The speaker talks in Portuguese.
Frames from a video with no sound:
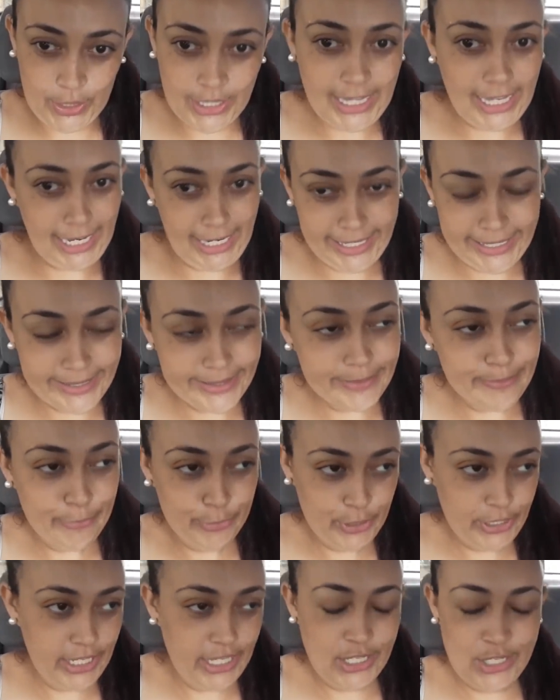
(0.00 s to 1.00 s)
né?
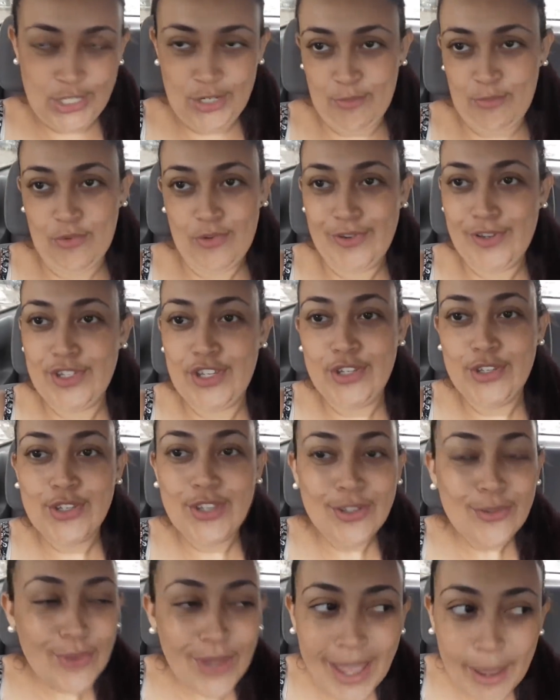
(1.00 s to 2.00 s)
Porque, tipo, a gente
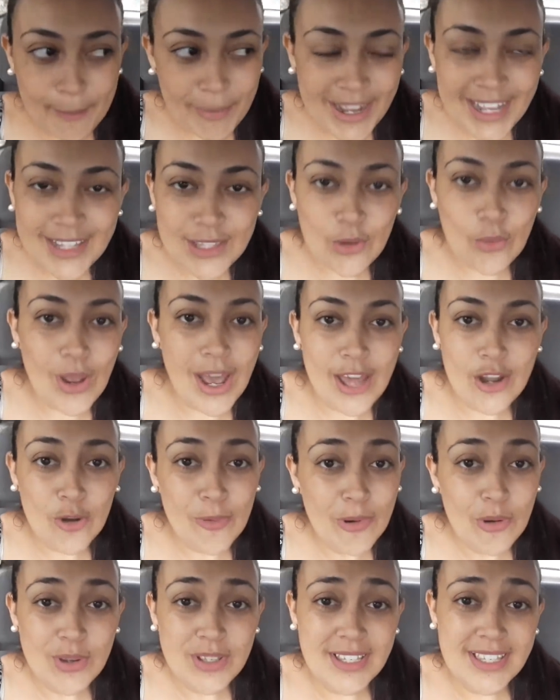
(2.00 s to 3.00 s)
não quer pagar tão caro
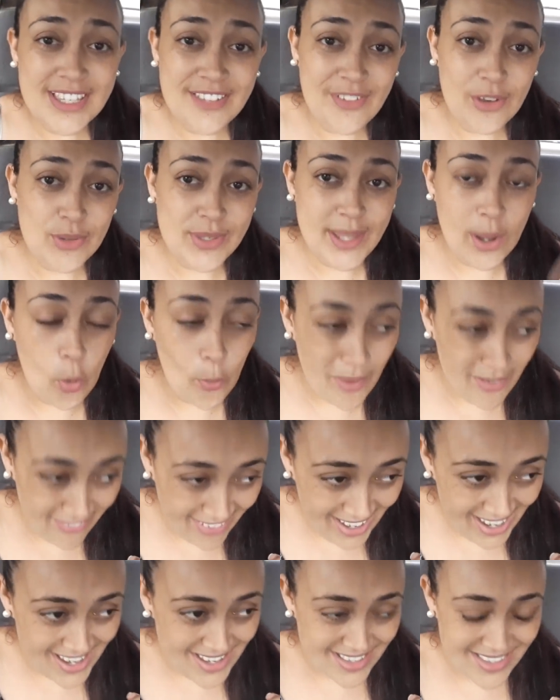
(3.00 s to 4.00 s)
numa coisa que você vai usar uma
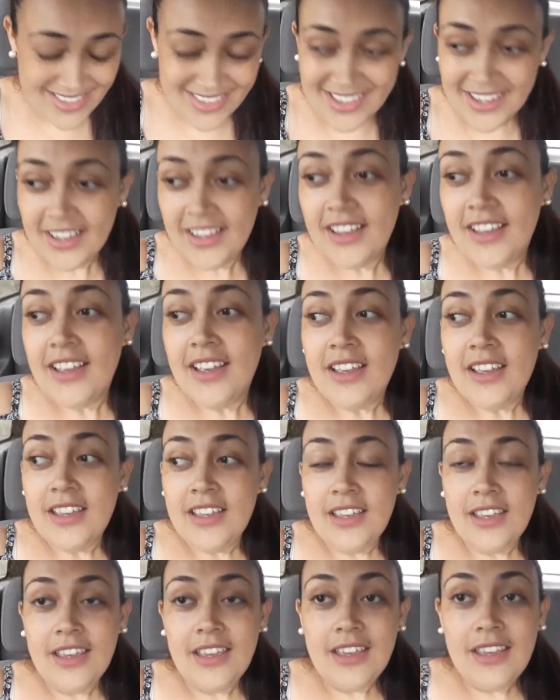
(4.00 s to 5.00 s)
vez.
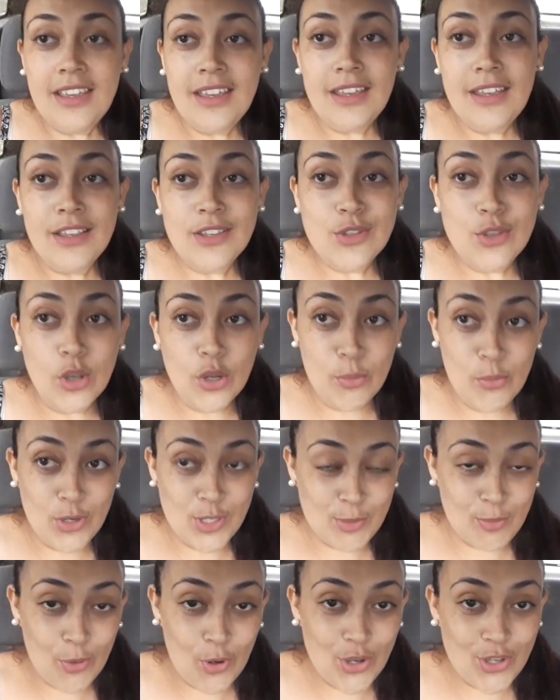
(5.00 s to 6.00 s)
E só que meu
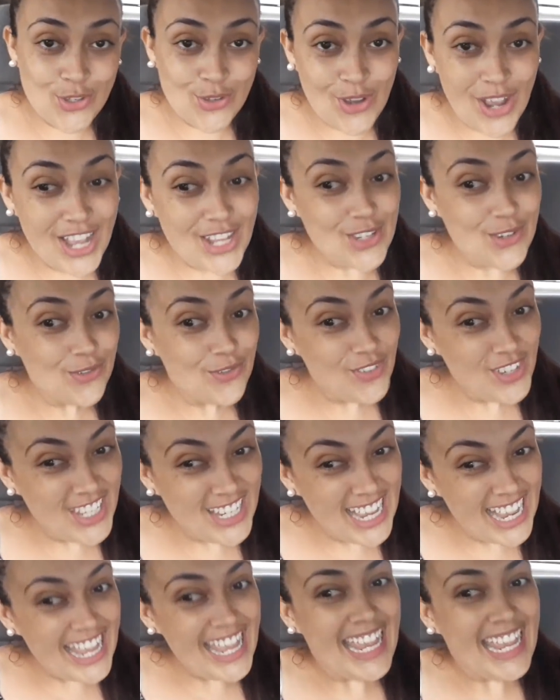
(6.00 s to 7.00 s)
esposo,
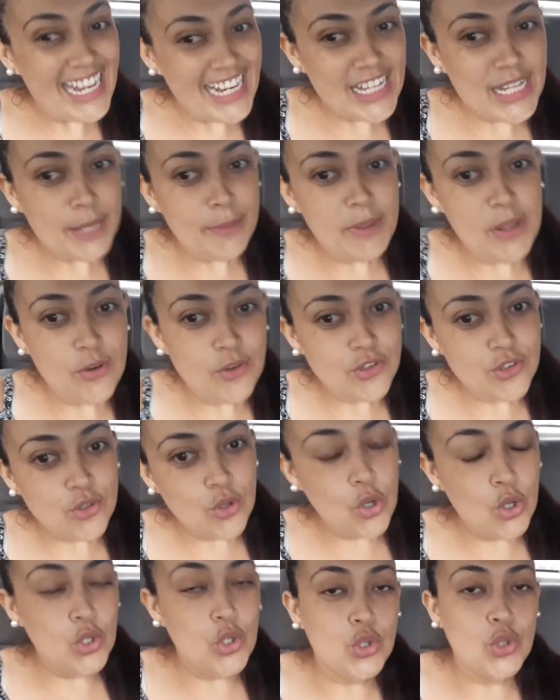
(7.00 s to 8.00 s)
adivinha, ele também
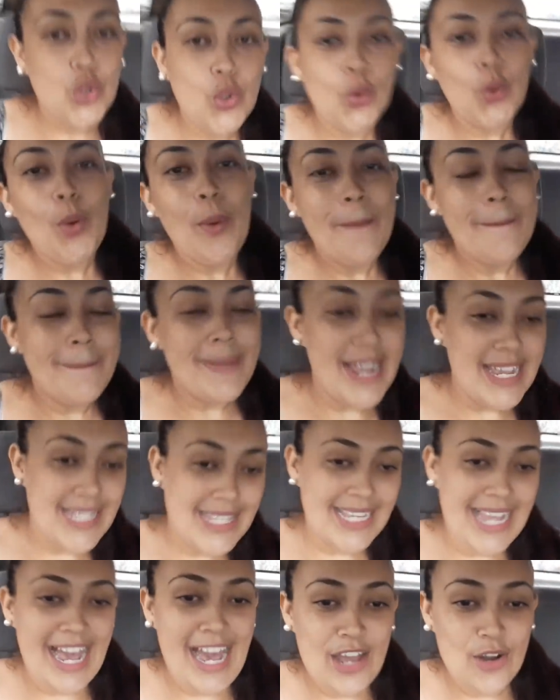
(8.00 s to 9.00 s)
gostou do
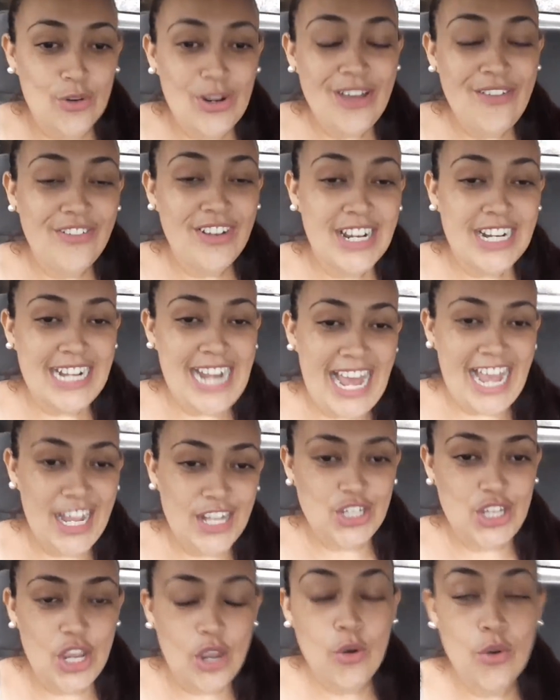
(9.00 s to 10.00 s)
mais caro. Na
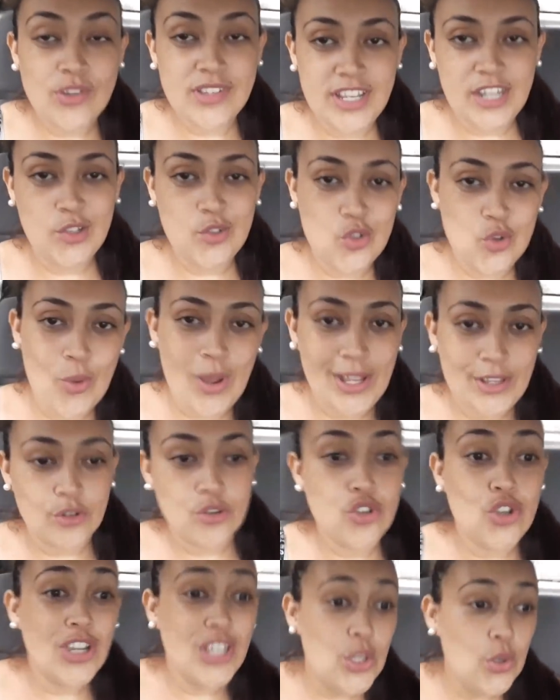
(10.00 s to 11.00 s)
verdade, eu gostei dos quatro,
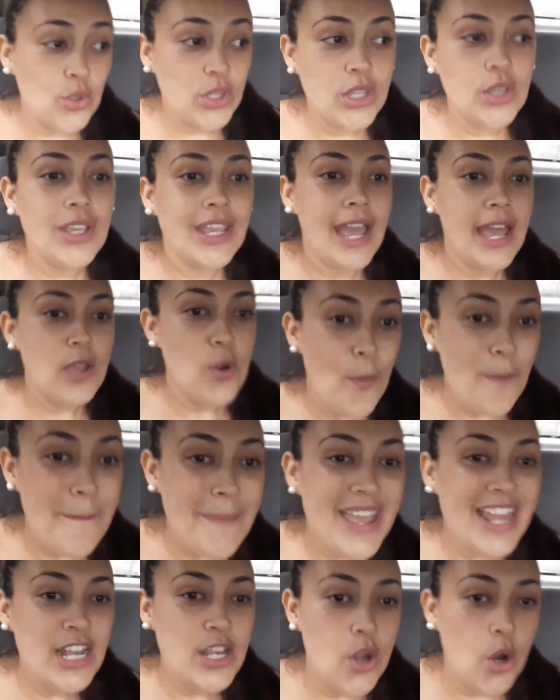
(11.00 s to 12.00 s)
só que o que caiu
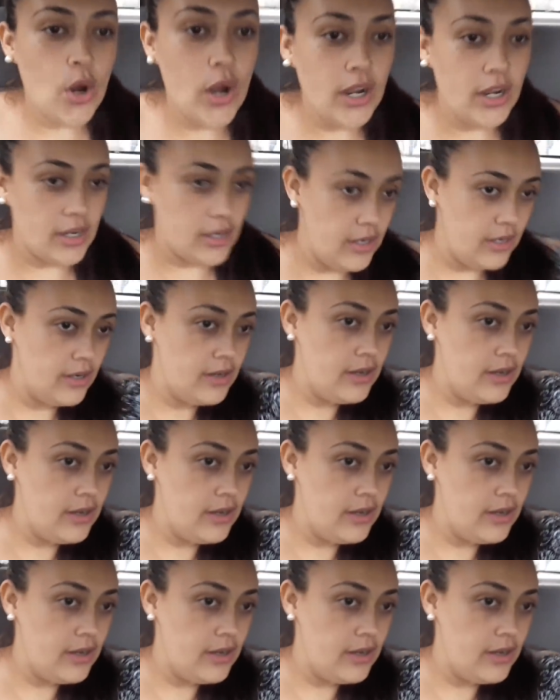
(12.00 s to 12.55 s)
melhor